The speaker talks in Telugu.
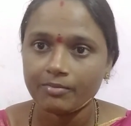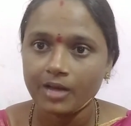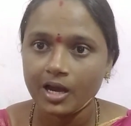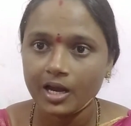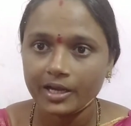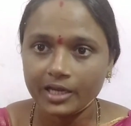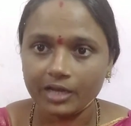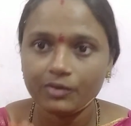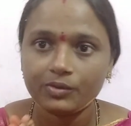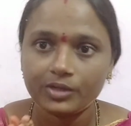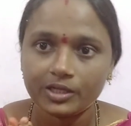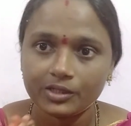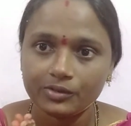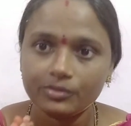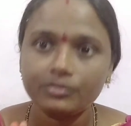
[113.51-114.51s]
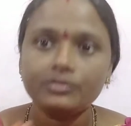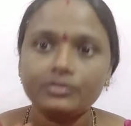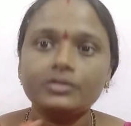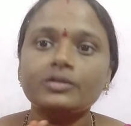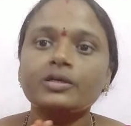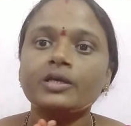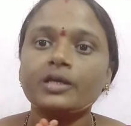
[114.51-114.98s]
మాటే ఉండదు
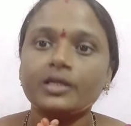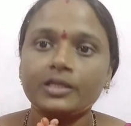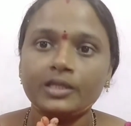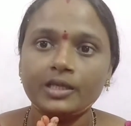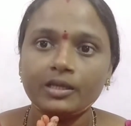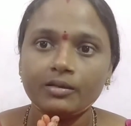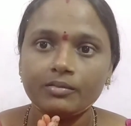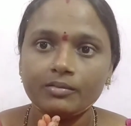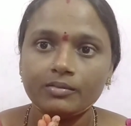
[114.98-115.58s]
ఇది